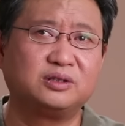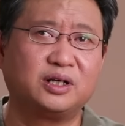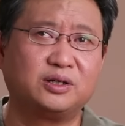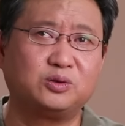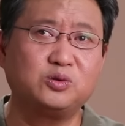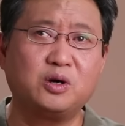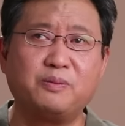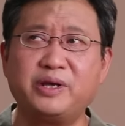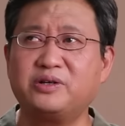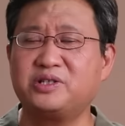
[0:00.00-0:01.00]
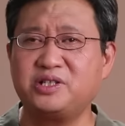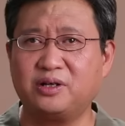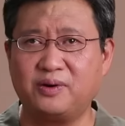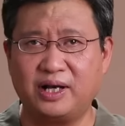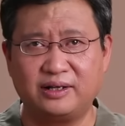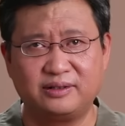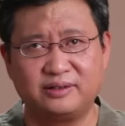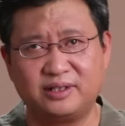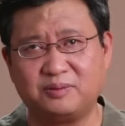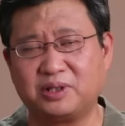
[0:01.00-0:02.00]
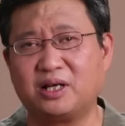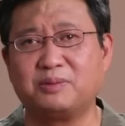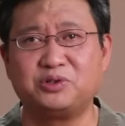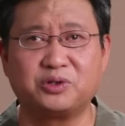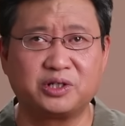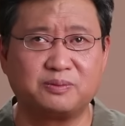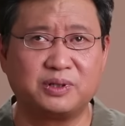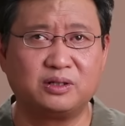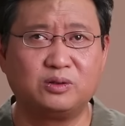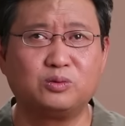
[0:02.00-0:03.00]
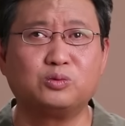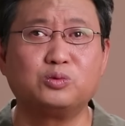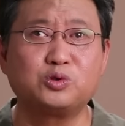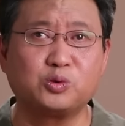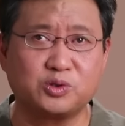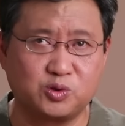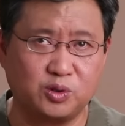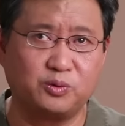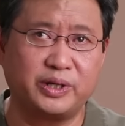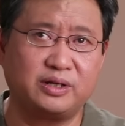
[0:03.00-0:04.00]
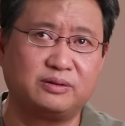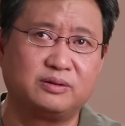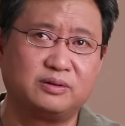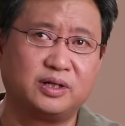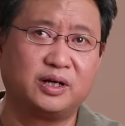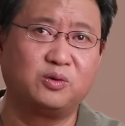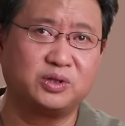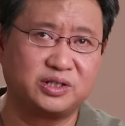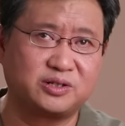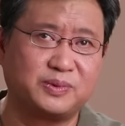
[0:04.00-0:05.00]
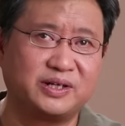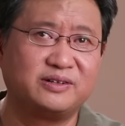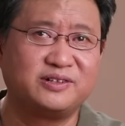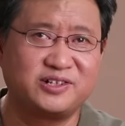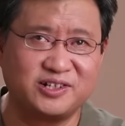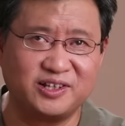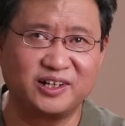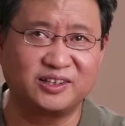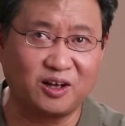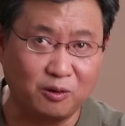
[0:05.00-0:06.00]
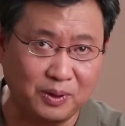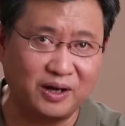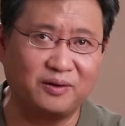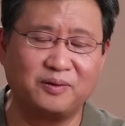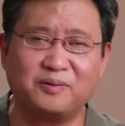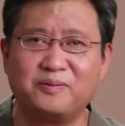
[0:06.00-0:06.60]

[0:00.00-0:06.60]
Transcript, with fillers: 啊，如果没有计划，那么他们就会什么无所作为，啊，或者什么只能逃跑。